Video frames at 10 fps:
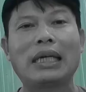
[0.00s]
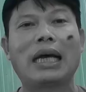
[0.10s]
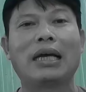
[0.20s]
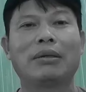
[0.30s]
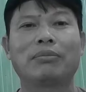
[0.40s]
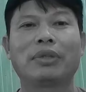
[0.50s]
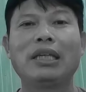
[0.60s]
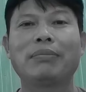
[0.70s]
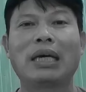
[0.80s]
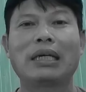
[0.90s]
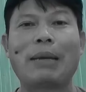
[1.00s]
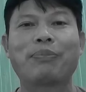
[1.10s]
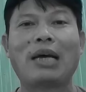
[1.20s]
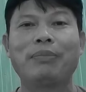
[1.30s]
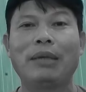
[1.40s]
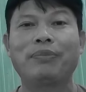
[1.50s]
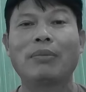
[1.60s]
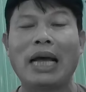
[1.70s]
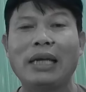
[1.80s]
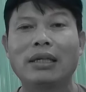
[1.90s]
Là khi mà đập Tam Hiệp
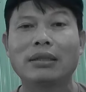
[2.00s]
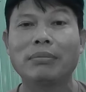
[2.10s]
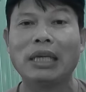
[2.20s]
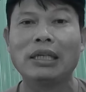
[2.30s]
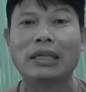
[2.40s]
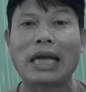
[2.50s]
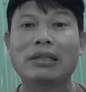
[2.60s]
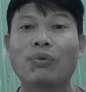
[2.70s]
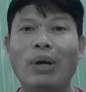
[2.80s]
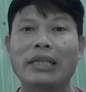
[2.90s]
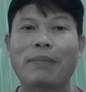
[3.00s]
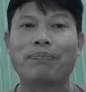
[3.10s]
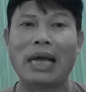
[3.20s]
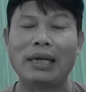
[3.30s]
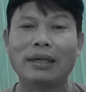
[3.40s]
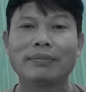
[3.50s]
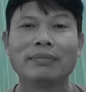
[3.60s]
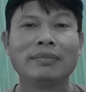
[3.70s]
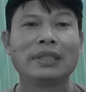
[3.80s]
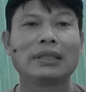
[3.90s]
nó bể, nó bị các nước ngoài dập bể đó,
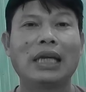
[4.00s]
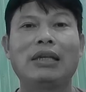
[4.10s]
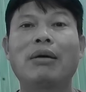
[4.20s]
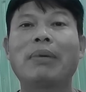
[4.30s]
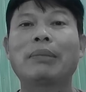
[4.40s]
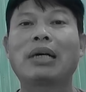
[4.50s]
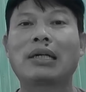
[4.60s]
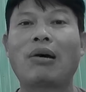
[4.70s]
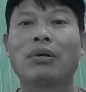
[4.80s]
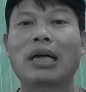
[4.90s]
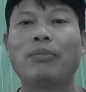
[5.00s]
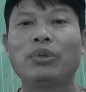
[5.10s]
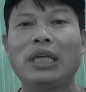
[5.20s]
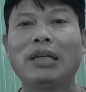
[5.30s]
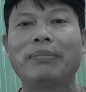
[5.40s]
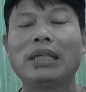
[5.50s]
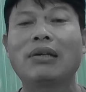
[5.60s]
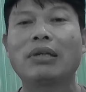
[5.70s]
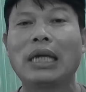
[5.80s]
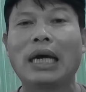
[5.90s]
thì nó mới bắt đầu thằng Campuchia mới
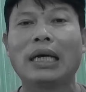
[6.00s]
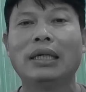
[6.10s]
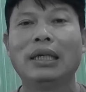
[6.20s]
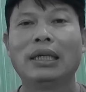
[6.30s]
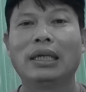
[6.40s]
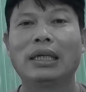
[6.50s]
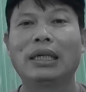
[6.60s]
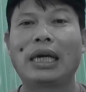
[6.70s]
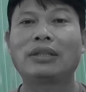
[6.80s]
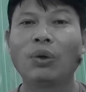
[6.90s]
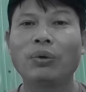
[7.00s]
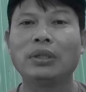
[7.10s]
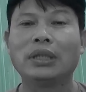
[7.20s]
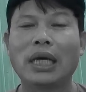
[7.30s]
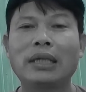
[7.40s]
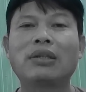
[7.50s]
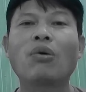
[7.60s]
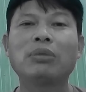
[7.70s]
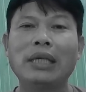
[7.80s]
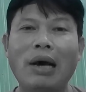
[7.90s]
nói là à, anh xui, anh
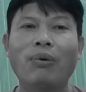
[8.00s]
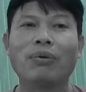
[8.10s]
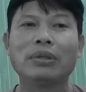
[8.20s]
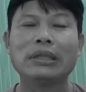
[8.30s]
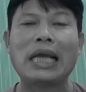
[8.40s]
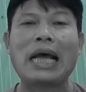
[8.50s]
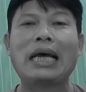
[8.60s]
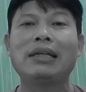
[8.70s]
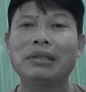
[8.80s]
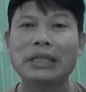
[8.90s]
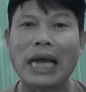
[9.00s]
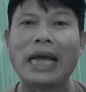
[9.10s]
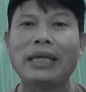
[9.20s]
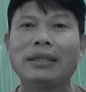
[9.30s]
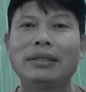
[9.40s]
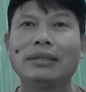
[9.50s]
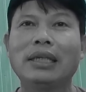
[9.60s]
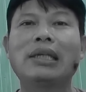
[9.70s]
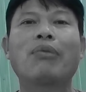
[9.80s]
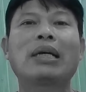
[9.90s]
trốn đi đâu, nhà anh lửa cháy,
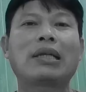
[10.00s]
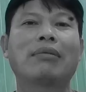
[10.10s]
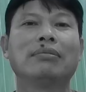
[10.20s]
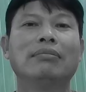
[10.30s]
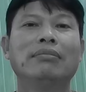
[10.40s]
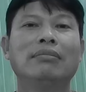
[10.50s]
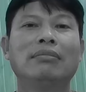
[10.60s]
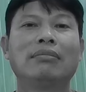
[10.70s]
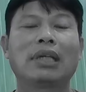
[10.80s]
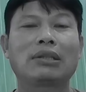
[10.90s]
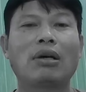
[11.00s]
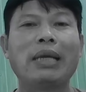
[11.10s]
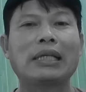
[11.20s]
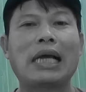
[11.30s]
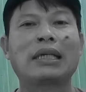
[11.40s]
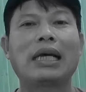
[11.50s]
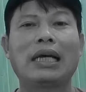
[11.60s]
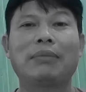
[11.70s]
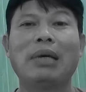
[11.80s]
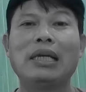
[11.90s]
chị dâu mất chồng. Và cho biết rằng
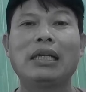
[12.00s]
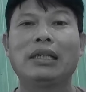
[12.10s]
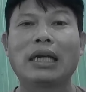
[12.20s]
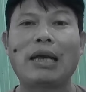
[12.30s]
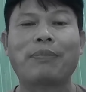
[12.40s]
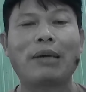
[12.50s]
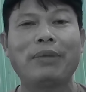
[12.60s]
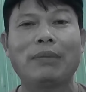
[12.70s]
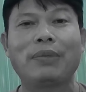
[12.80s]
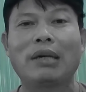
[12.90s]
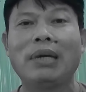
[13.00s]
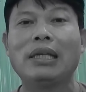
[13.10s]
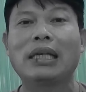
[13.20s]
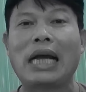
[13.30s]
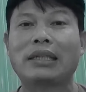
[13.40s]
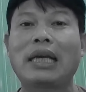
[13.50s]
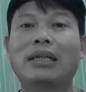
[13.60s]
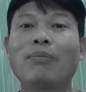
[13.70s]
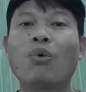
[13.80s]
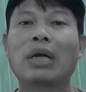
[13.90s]
là bị cái đập Tam Hiệp là bị hạt
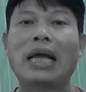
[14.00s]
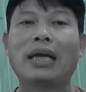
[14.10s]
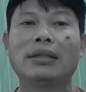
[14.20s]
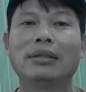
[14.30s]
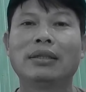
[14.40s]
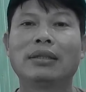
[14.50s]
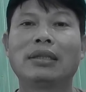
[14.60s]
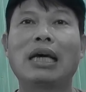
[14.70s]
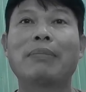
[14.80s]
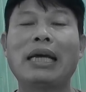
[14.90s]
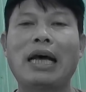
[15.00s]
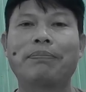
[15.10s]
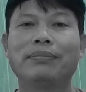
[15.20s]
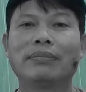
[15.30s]
nhân nó buông ra, là bể đập.